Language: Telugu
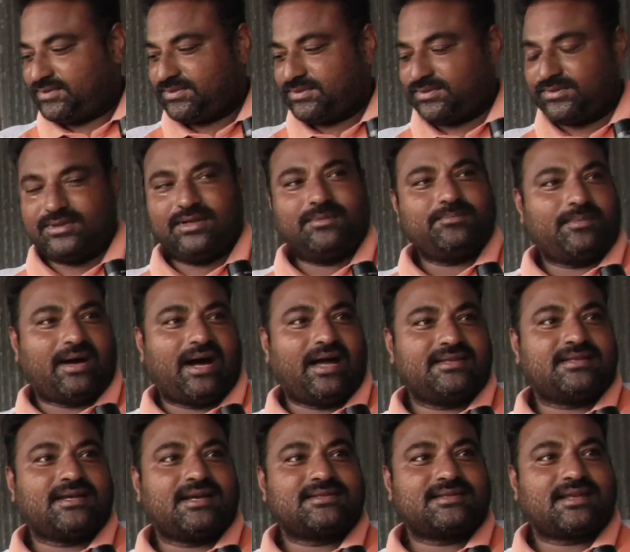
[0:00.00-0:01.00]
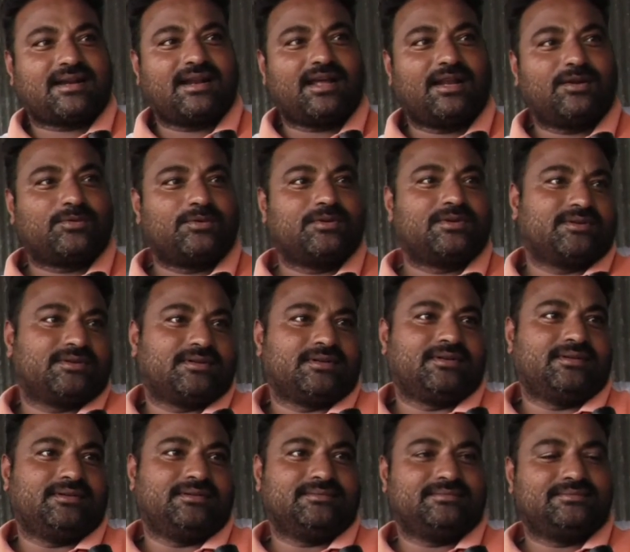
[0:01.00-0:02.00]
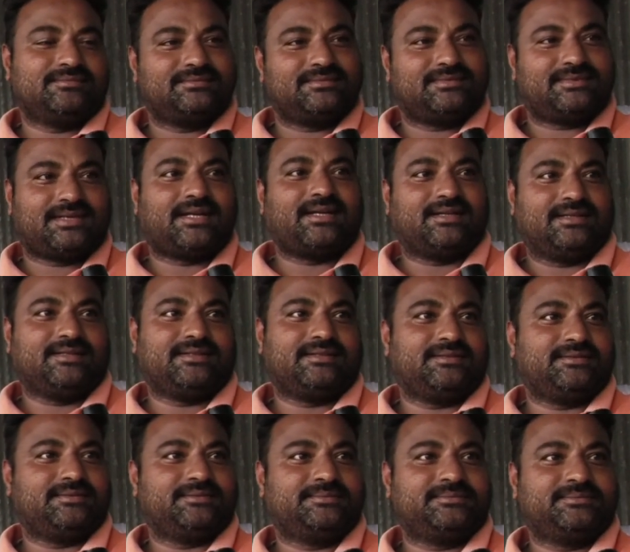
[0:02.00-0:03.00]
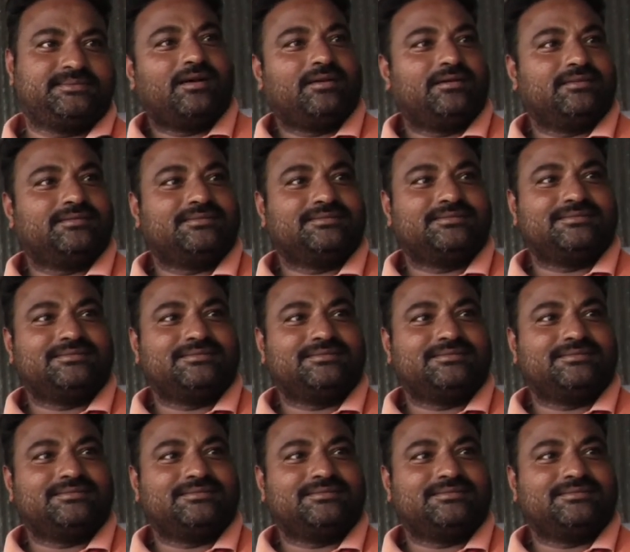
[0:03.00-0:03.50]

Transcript: చూద్దాం బాగా చేస్తారని అనుకుంటూ ఉన్నాం ట్రై చేస్తాం